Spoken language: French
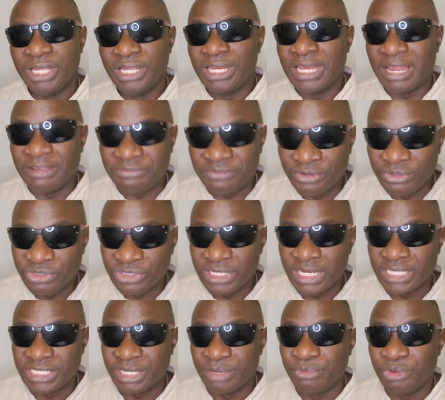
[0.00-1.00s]
La France
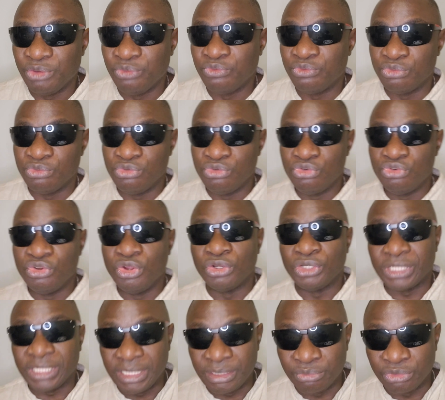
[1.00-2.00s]
n'a jamais voulu
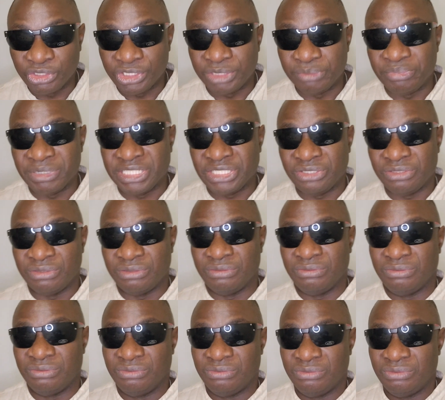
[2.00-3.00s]
notre émancipation.
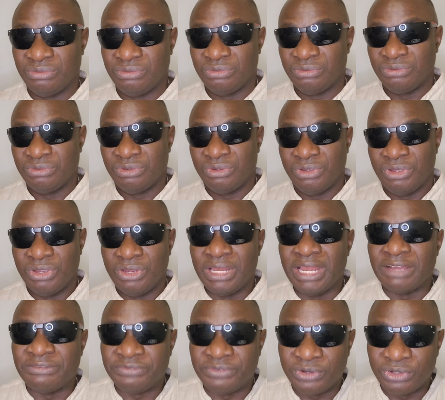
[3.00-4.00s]

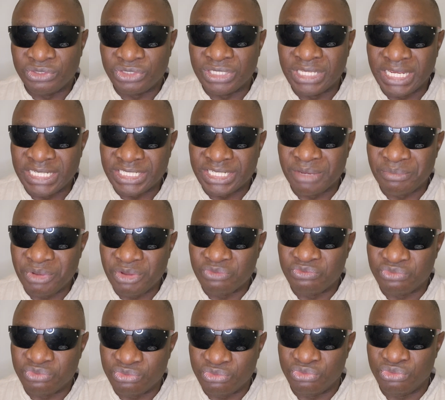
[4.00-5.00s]
La France n'a jamais
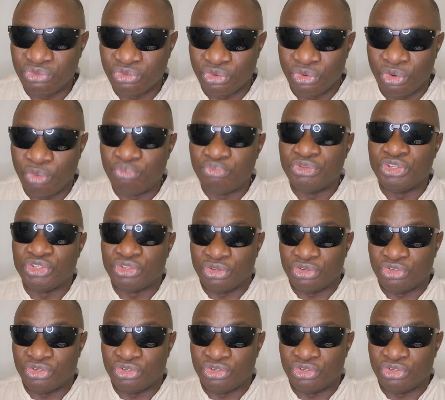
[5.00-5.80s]
voulu qu'on puisse s'en